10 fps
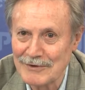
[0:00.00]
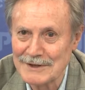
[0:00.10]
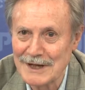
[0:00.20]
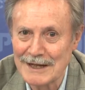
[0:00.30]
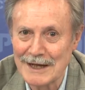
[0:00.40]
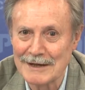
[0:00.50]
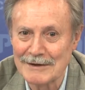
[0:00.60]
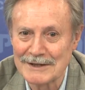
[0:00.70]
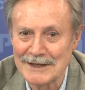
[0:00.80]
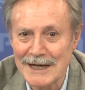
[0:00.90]
вот сказал,
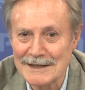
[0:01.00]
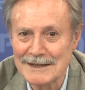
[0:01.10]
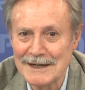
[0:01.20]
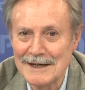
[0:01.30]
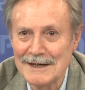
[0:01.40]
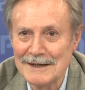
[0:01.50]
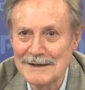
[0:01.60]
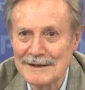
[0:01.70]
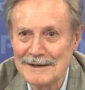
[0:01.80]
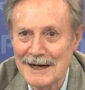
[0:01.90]
сейчас
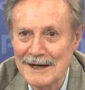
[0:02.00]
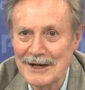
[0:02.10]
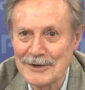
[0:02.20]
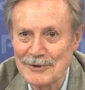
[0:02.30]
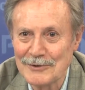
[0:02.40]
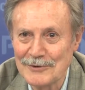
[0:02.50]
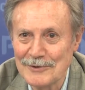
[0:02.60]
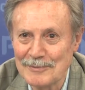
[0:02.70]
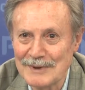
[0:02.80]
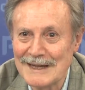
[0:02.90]
«А э, я
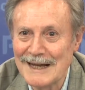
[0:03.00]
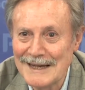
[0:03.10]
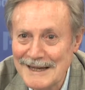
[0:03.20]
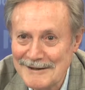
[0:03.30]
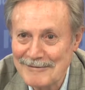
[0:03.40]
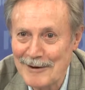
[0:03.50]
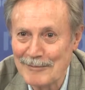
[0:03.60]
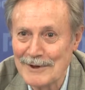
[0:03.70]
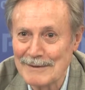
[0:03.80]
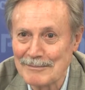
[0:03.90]
хочу подарить
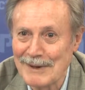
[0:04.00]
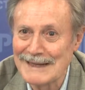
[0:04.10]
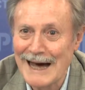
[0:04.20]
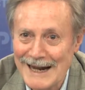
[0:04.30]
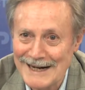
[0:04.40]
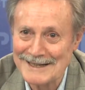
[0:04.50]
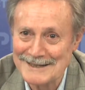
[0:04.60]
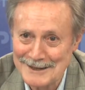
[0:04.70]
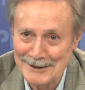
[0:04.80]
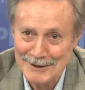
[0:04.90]
вам, подарок
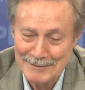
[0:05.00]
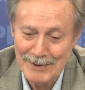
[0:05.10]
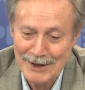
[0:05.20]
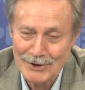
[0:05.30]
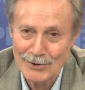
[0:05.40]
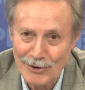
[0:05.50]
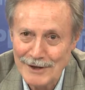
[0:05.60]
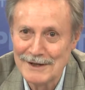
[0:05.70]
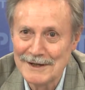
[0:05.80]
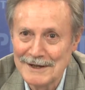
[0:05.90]
сделать большой